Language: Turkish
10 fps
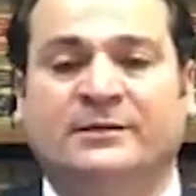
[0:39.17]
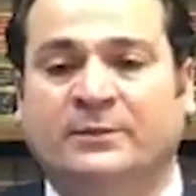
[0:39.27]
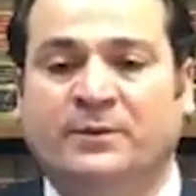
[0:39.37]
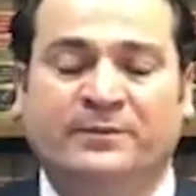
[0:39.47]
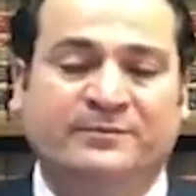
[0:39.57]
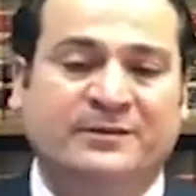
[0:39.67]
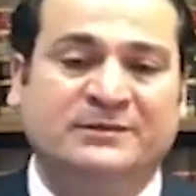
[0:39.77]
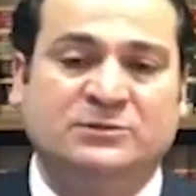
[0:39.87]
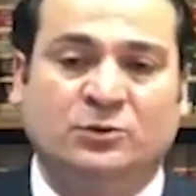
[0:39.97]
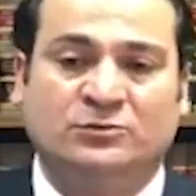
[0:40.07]

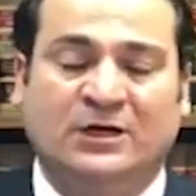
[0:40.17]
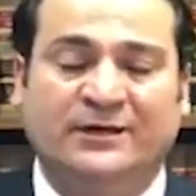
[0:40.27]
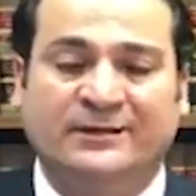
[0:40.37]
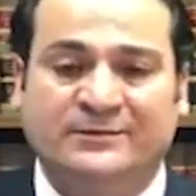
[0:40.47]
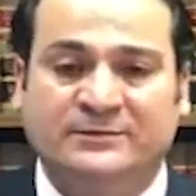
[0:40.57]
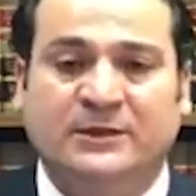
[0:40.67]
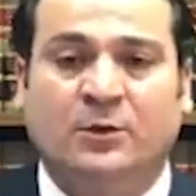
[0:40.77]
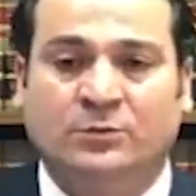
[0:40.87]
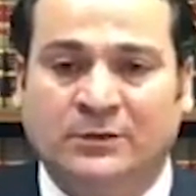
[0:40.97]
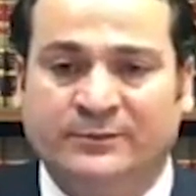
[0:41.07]
yapabilmeniz çok daha yerinde
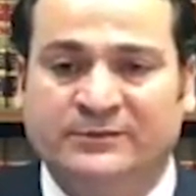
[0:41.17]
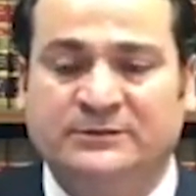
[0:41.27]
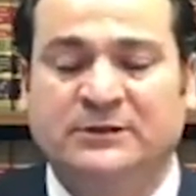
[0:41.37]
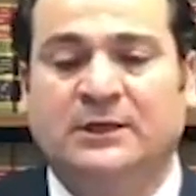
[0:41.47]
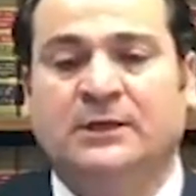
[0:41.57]
olabilir.